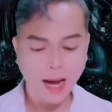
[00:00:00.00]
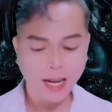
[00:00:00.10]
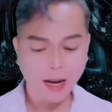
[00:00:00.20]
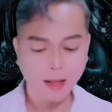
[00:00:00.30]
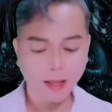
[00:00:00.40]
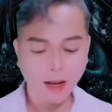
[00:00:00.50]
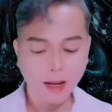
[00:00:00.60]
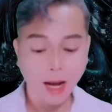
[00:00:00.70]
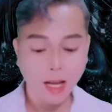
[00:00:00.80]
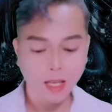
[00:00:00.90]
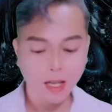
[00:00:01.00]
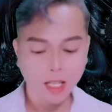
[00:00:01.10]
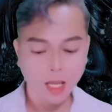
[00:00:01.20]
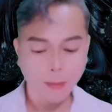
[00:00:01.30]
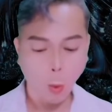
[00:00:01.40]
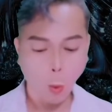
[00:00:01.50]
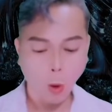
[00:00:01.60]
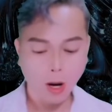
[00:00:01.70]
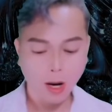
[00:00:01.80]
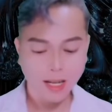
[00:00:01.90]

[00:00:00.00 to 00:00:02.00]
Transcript: Anh, anh sẽ không nói chuyện nữa.